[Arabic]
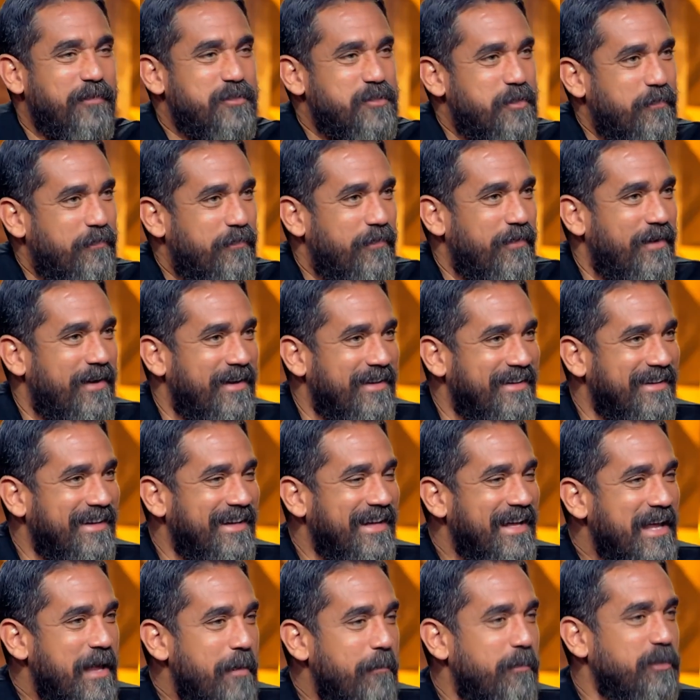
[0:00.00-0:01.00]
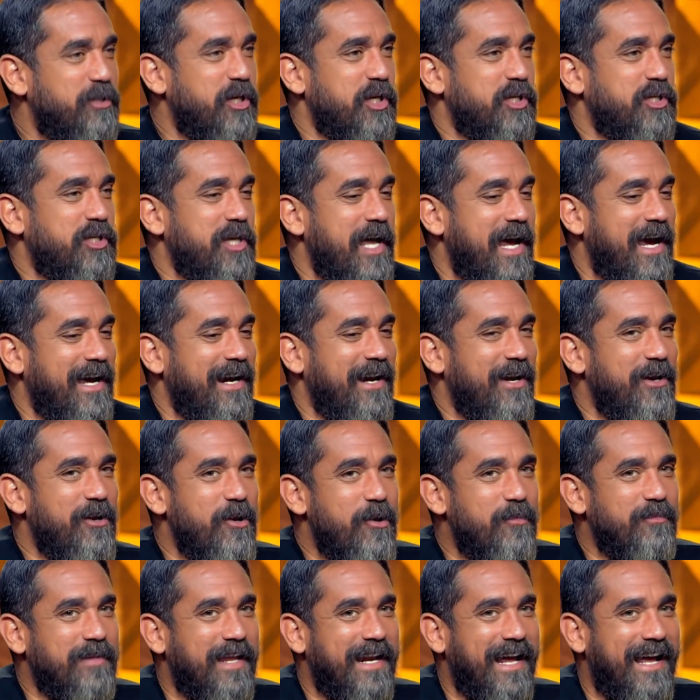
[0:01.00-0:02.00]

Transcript: في الصفاره دي مش هشتغل اليوم ده